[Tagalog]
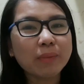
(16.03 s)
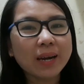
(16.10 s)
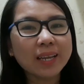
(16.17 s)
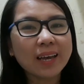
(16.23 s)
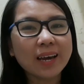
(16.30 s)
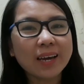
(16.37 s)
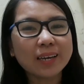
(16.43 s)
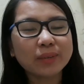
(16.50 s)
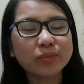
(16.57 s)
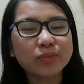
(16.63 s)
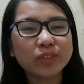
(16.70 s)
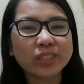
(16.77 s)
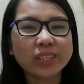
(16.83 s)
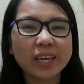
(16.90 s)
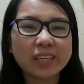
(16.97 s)
Mga loves,
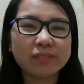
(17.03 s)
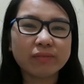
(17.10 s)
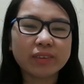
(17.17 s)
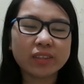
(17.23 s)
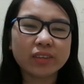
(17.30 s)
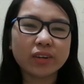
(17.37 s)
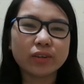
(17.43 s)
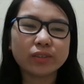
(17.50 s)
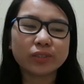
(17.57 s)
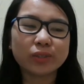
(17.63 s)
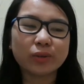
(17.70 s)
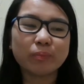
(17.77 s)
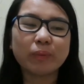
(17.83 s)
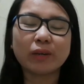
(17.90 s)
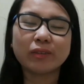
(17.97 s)
for today's video,
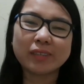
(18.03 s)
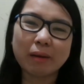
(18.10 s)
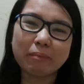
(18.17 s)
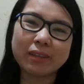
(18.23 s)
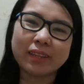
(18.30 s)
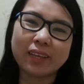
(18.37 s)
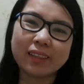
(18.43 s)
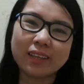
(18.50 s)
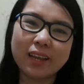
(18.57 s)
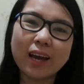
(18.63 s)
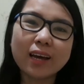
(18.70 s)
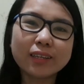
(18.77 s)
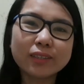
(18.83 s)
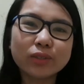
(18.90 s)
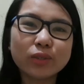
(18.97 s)
gusto kong pag-usapan natin
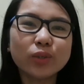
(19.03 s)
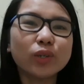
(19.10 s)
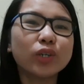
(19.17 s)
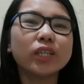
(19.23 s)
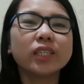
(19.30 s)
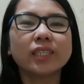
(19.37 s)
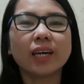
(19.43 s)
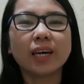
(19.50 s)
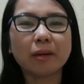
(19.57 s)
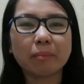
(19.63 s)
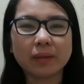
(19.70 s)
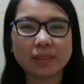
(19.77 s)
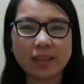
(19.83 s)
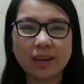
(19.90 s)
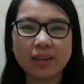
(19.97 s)
ang tungkol sa
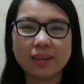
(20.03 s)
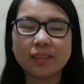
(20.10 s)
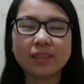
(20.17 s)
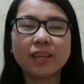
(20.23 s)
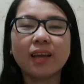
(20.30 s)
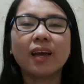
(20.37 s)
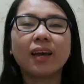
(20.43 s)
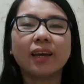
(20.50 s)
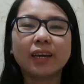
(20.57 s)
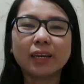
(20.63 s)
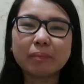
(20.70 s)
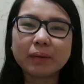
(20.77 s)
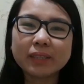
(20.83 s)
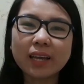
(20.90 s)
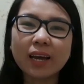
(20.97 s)
karapatan,
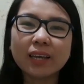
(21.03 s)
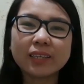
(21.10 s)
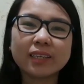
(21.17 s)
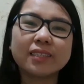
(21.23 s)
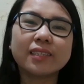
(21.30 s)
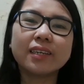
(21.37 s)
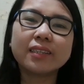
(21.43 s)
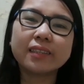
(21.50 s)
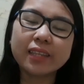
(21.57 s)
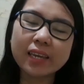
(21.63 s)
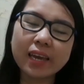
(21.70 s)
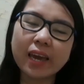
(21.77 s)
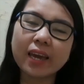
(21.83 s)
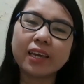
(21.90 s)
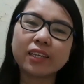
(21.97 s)
karapatan ng isang
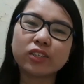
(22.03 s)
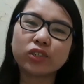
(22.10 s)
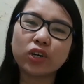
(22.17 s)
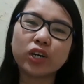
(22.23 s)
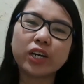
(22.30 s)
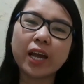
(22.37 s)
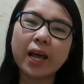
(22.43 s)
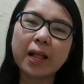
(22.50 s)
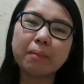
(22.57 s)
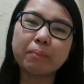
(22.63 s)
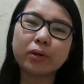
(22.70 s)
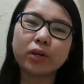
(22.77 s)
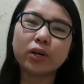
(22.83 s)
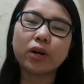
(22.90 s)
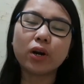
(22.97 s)
DH or
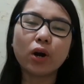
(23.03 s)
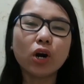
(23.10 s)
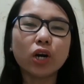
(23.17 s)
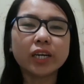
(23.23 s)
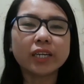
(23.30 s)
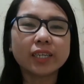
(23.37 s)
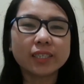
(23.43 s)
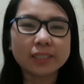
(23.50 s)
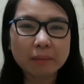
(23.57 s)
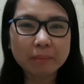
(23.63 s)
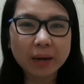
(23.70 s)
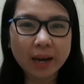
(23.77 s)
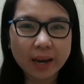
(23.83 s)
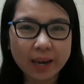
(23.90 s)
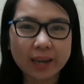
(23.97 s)
helper or
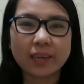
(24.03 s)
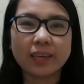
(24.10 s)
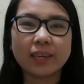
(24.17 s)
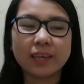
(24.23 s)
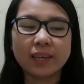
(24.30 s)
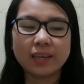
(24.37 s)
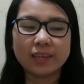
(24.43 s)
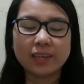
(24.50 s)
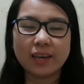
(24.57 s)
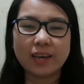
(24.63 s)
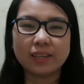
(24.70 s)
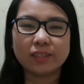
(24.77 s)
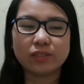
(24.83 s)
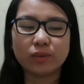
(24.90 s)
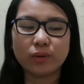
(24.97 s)
kasambahay
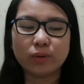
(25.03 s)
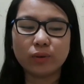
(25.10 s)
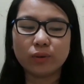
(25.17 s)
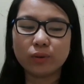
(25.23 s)
yan. So,